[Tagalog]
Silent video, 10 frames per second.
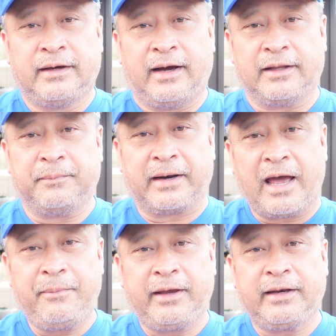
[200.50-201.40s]
at
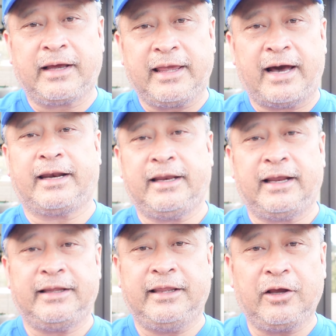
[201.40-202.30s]
maraming nangyari
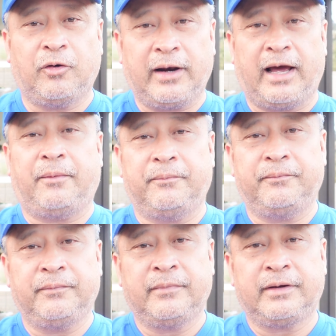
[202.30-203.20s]
na hindi ko alam
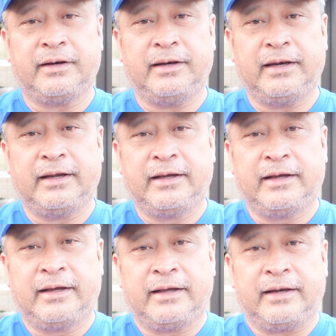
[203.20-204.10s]

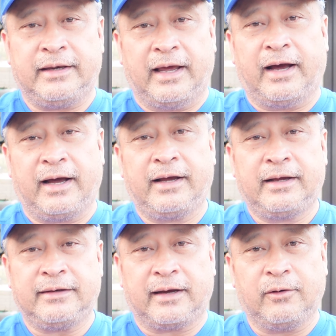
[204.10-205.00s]
na
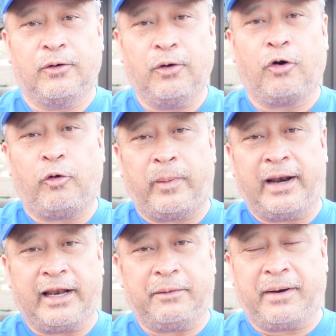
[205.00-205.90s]
nang lolo ko
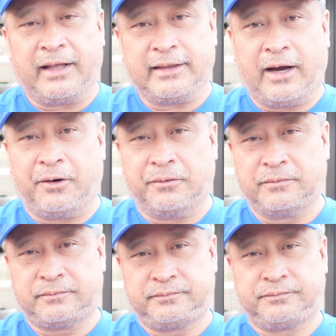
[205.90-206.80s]
pala ng mga tao
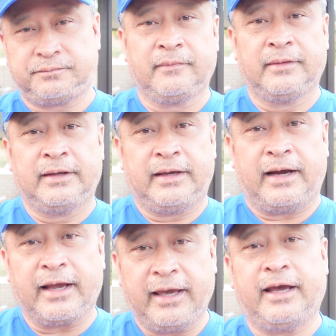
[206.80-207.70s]

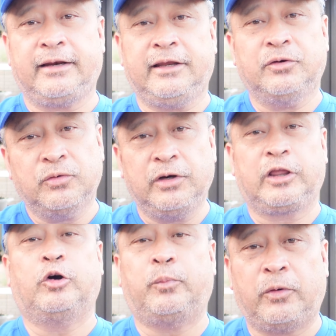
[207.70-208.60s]
again
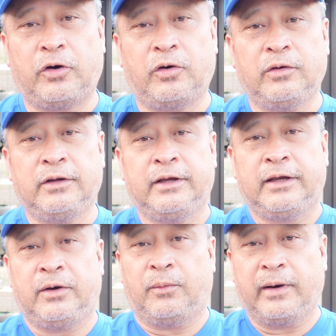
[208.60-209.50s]
inuulit ko po
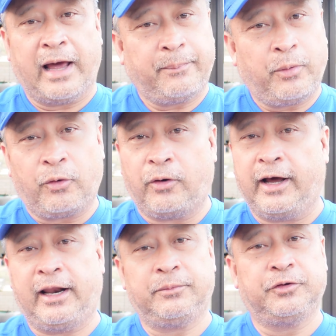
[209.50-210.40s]
wala po kong
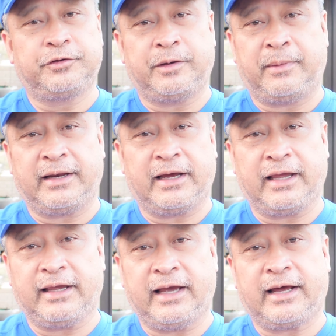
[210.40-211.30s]
alam dun sa mga
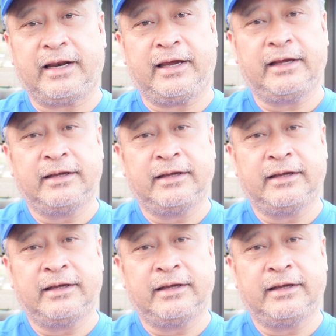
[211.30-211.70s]
nangyayari